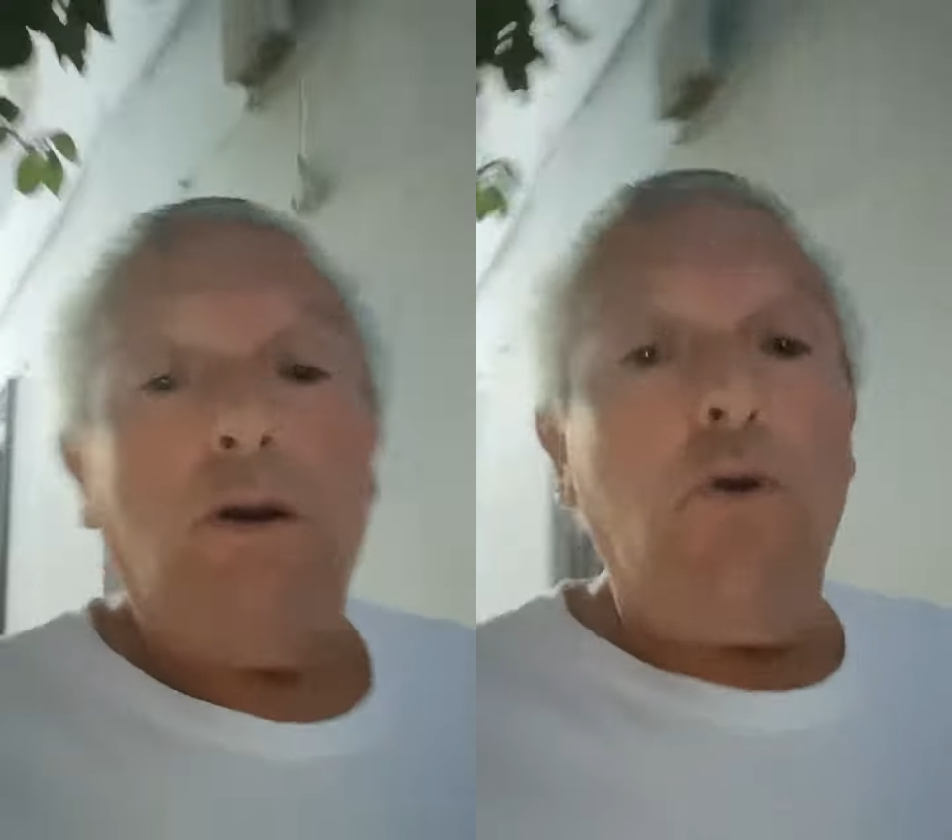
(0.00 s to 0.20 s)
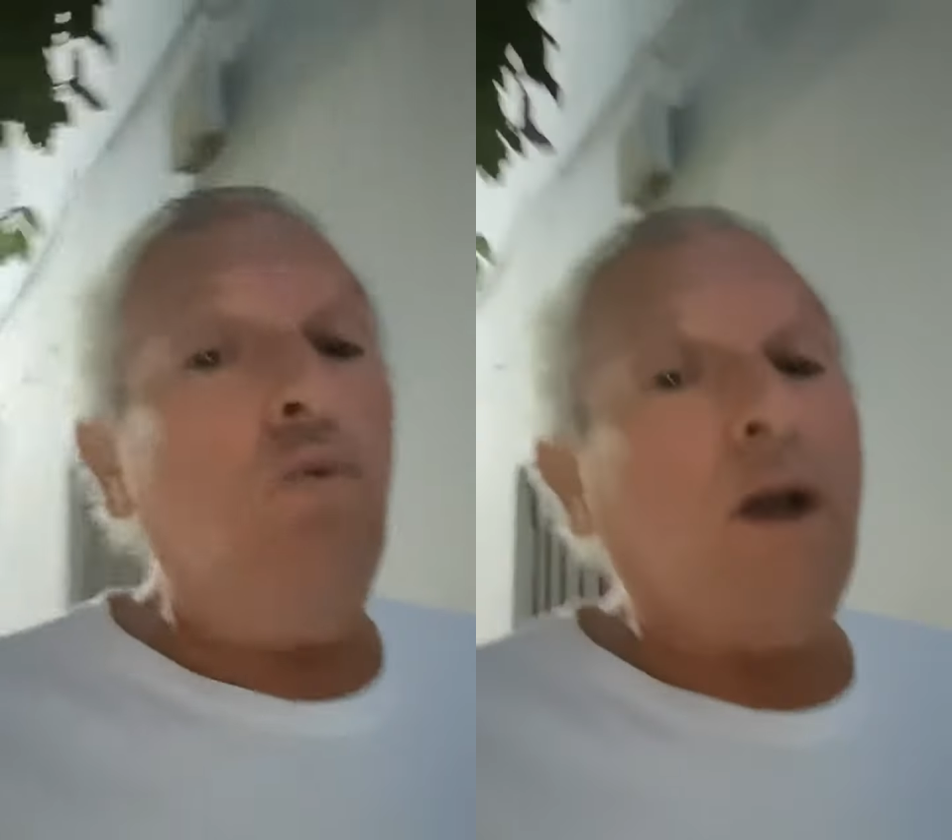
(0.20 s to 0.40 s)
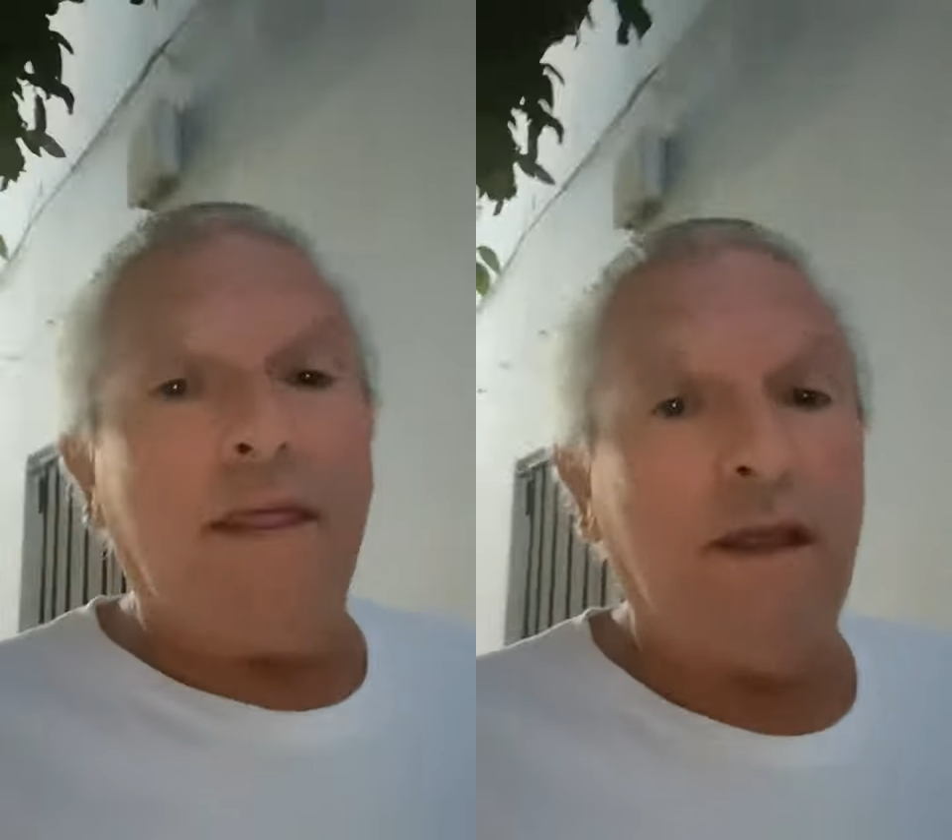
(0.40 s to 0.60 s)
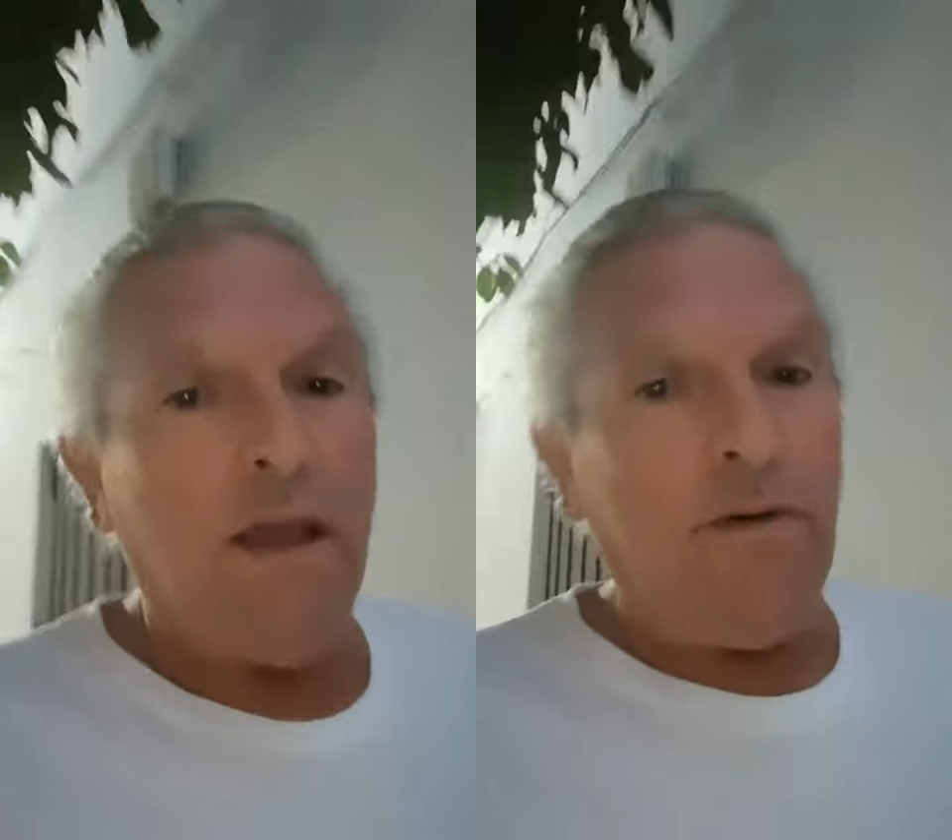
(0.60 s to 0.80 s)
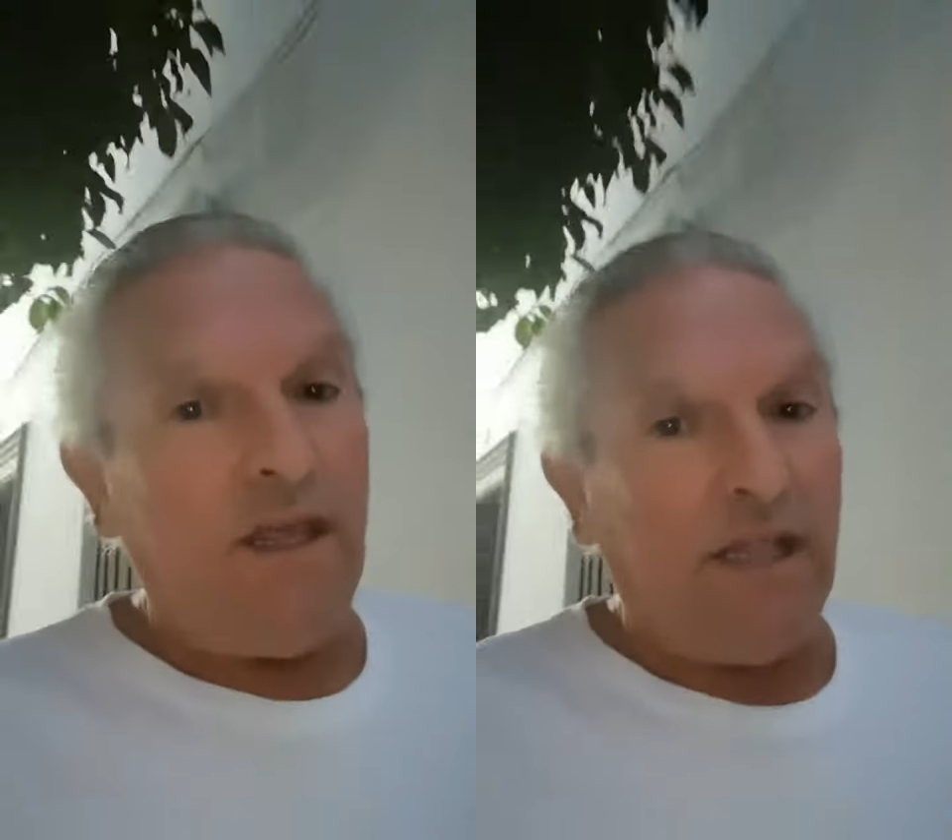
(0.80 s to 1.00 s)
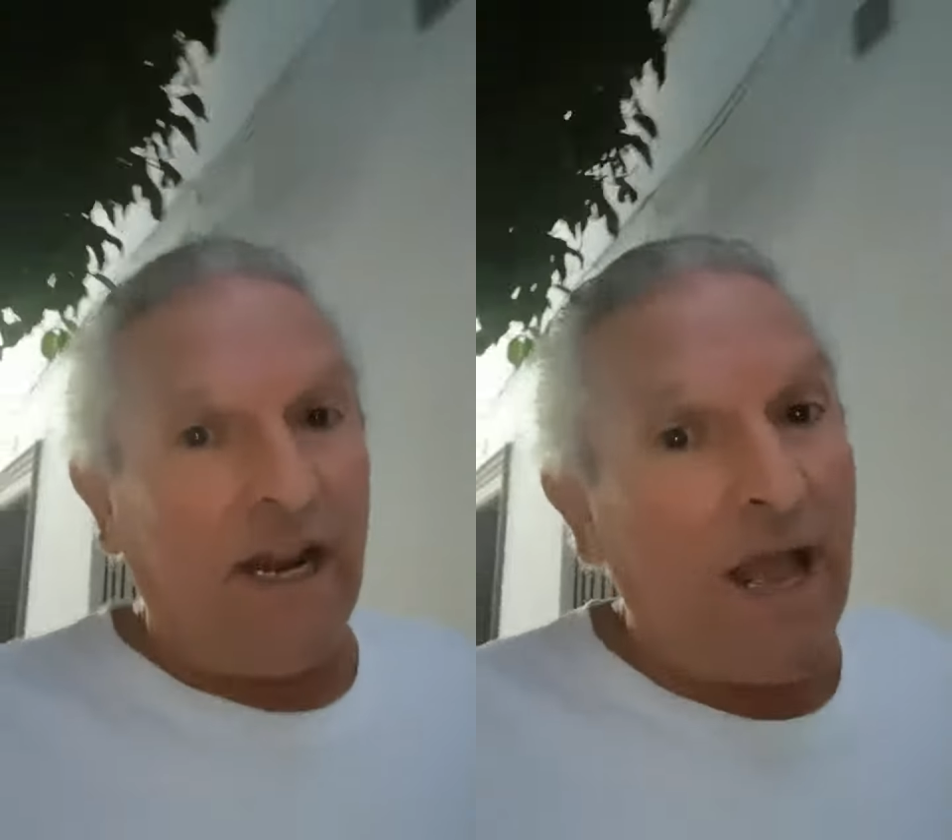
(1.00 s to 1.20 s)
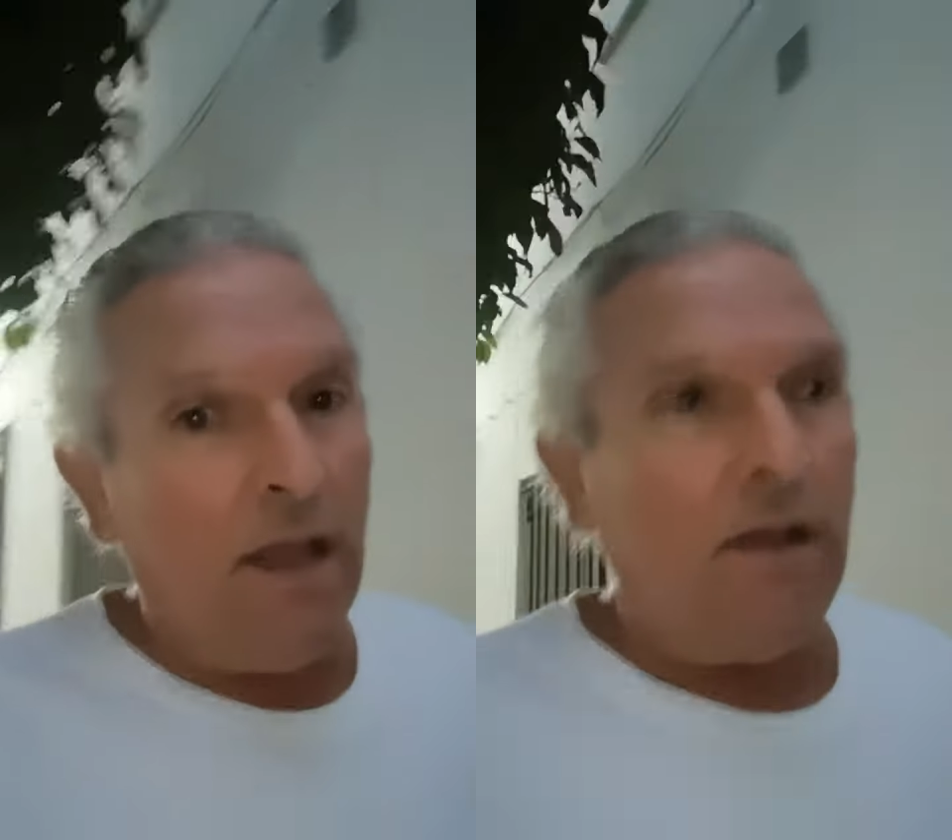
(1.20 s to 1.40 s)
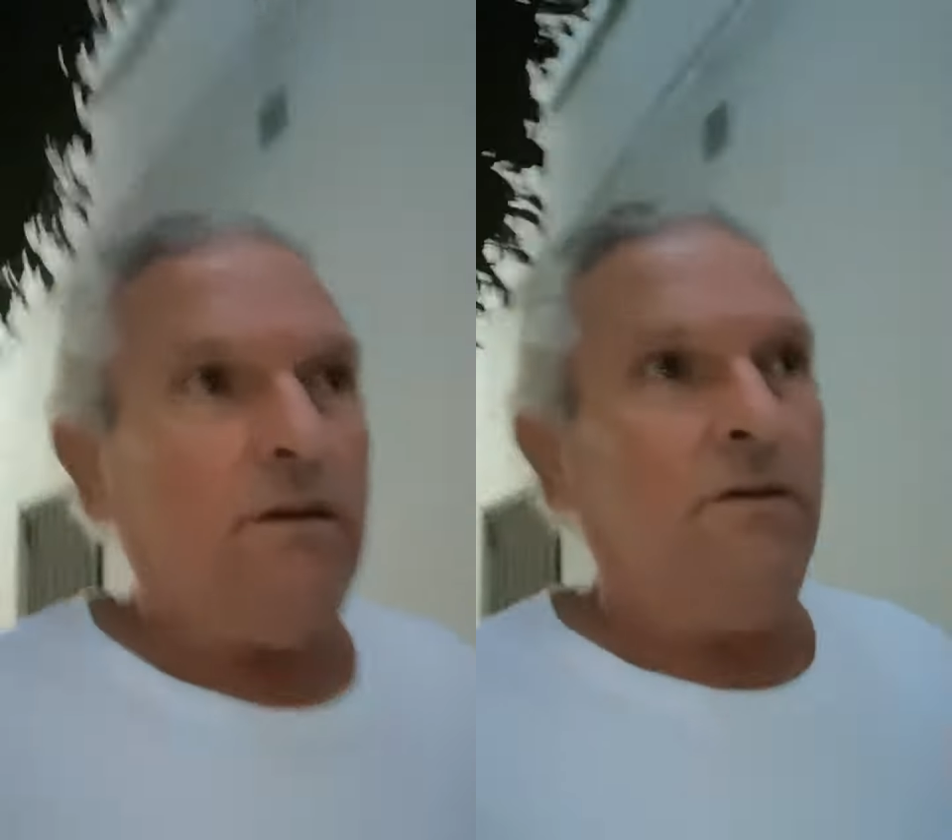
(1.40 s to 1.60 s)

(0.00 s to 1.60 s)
nunca se debe de tirar.